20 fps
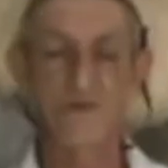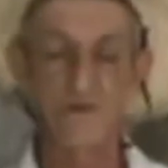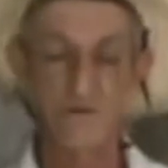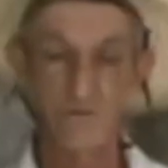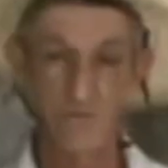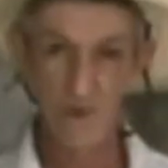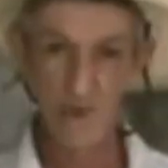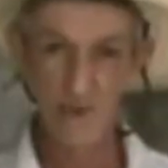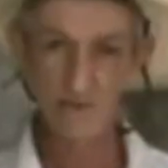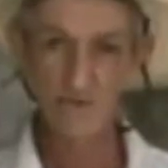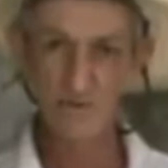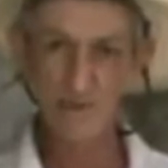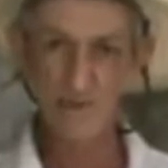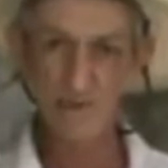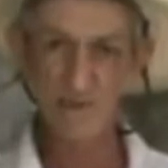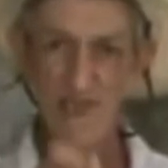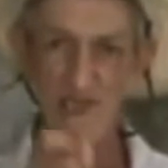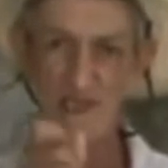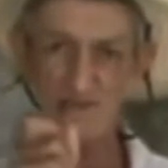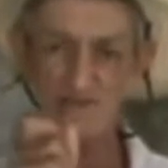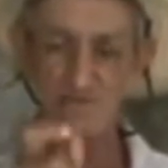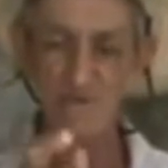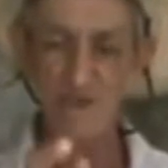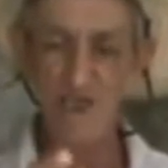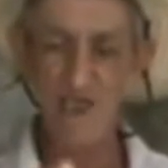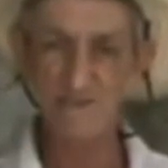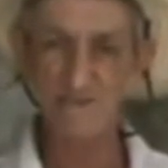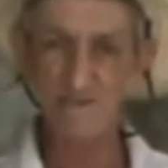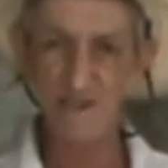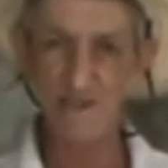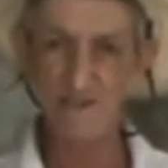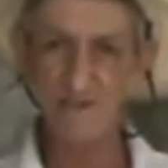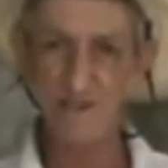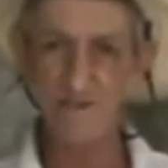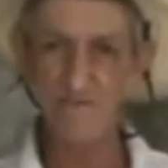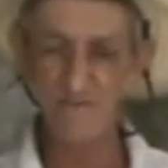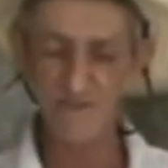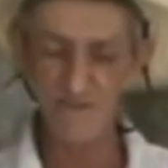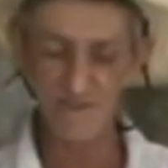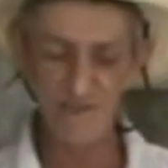Quando o Inácio
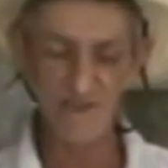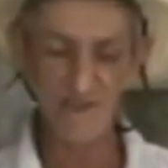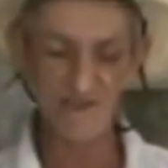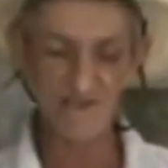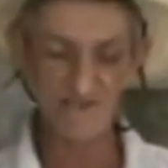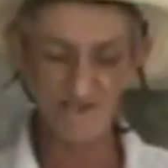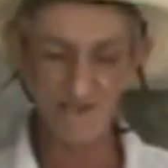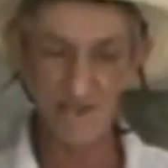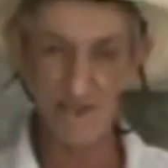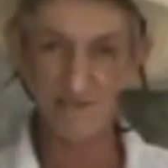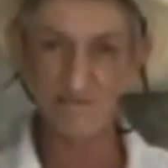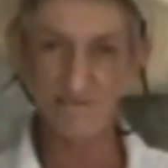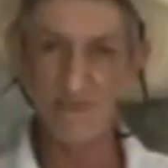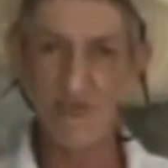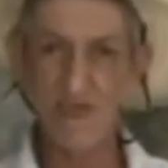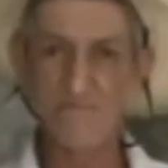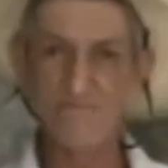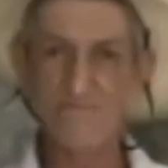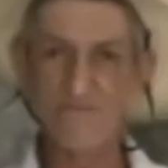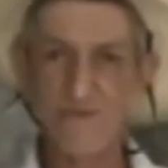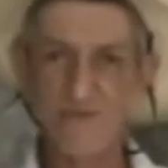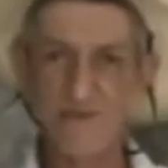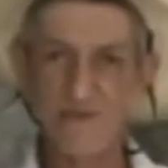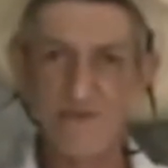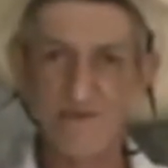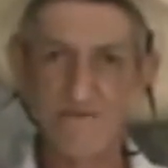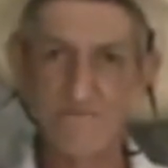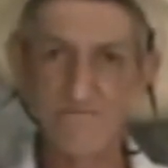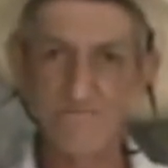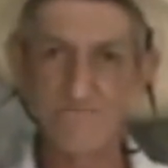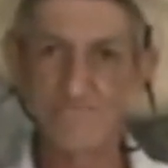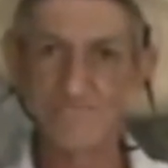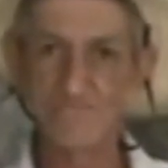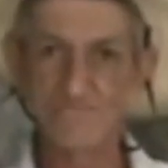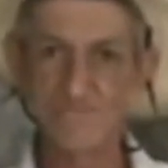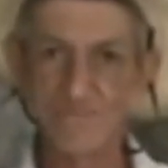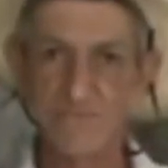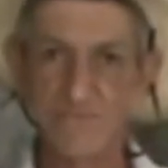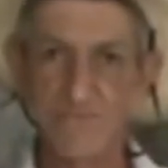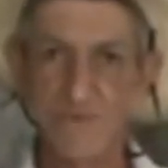Catita vendia santo na feira,
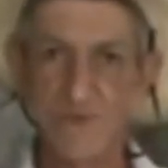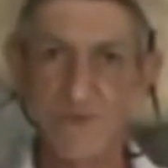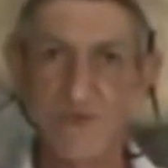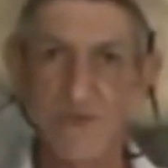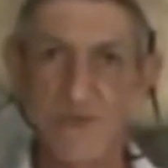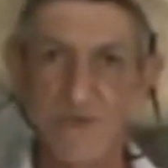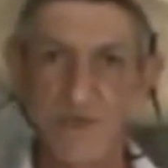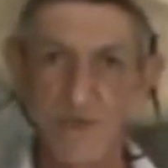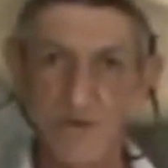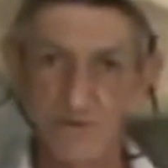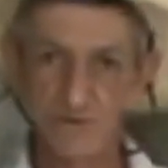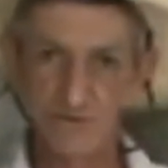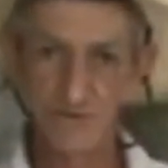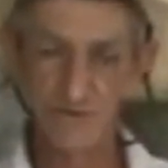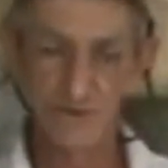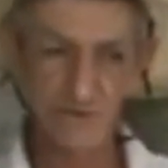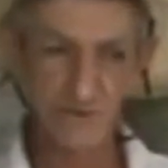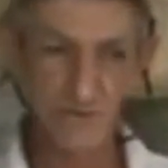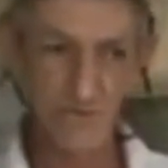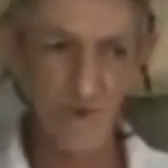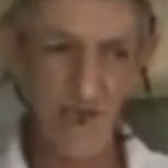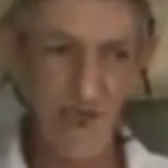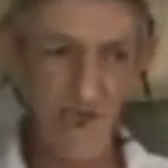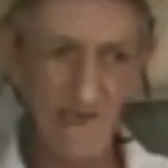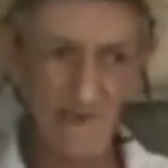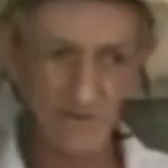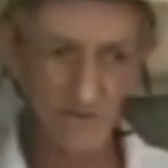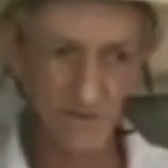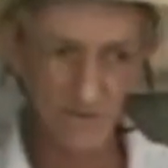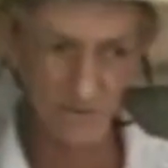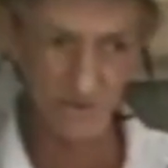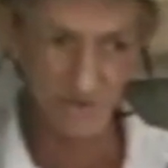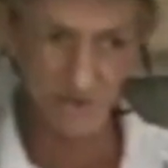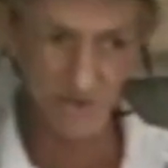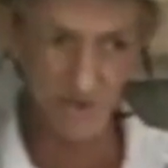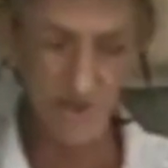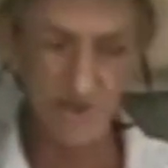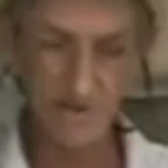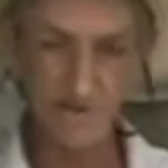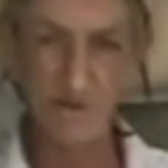eu trouxe um rádio do
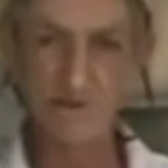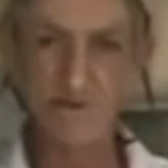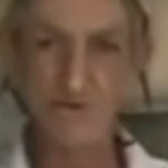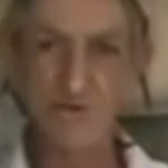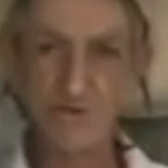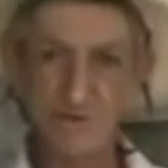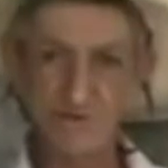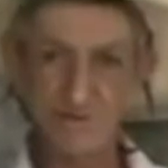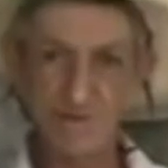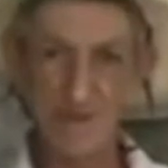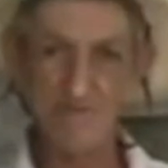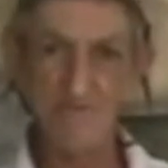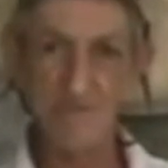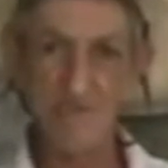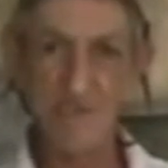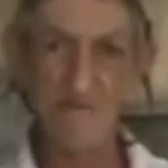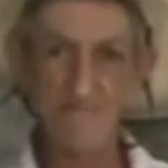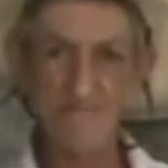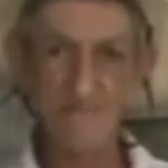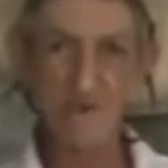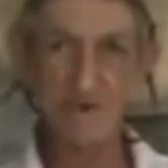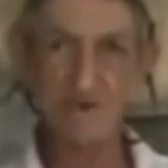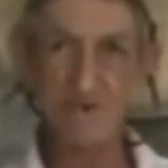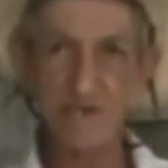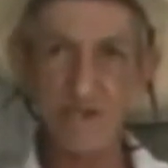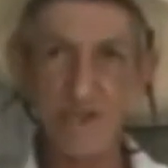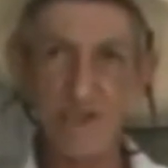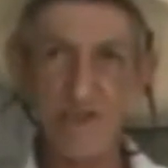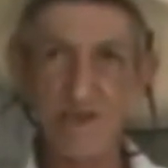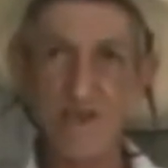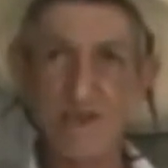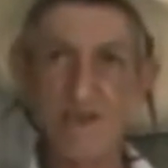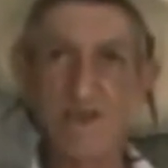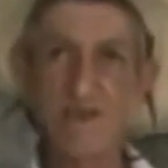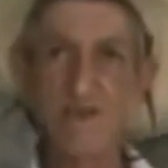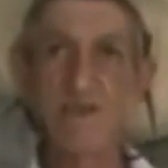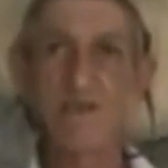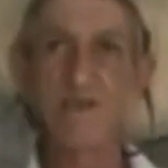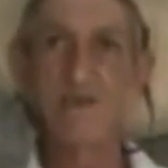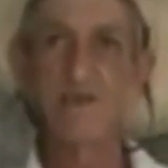sítio, trouxe também a besteira,
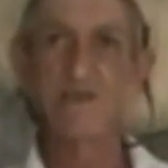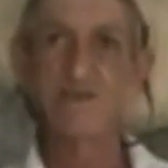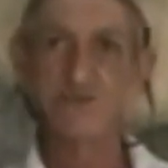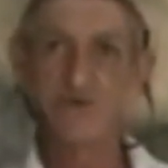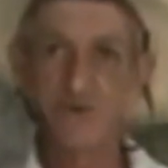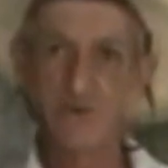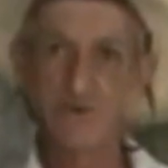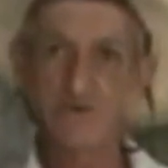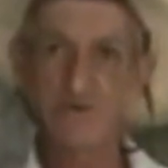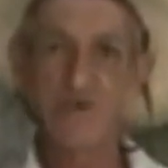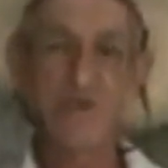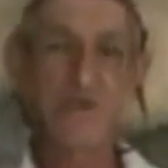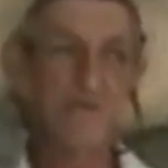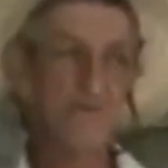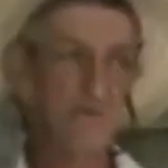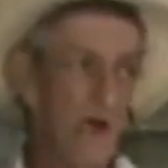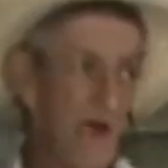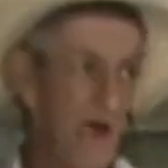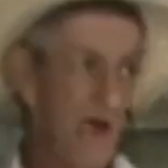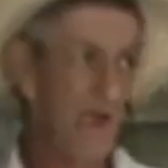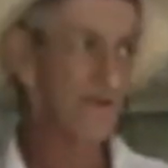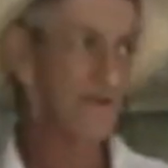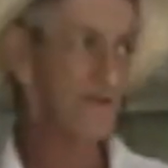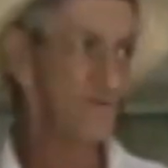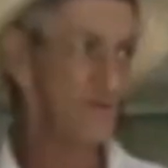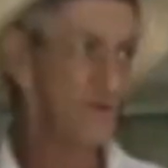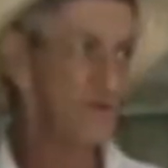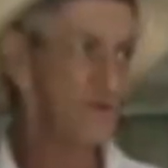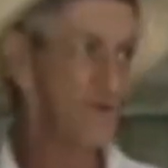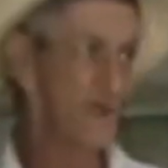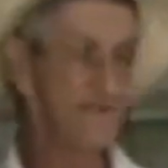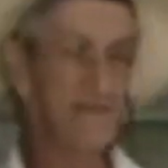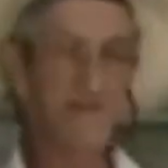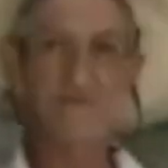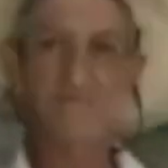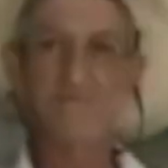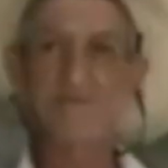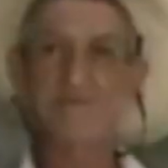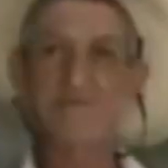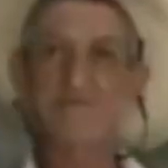troquei o rádio no santo e
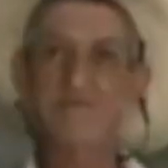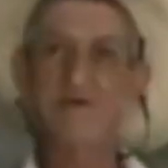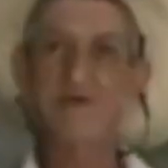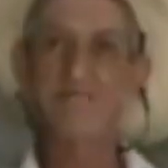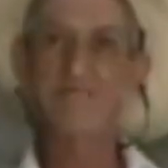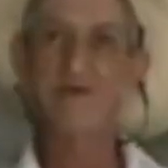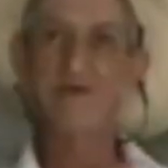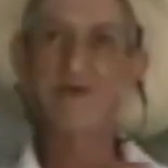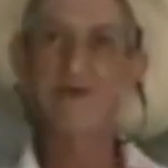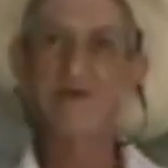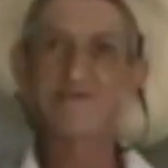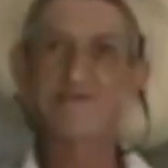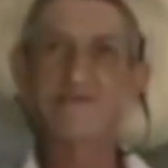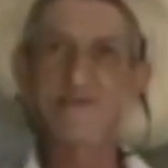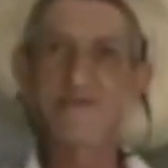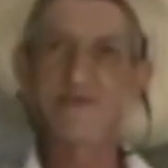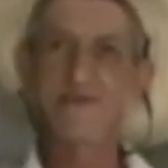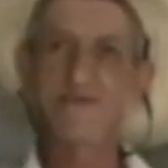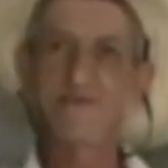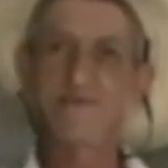começou a bagaceira.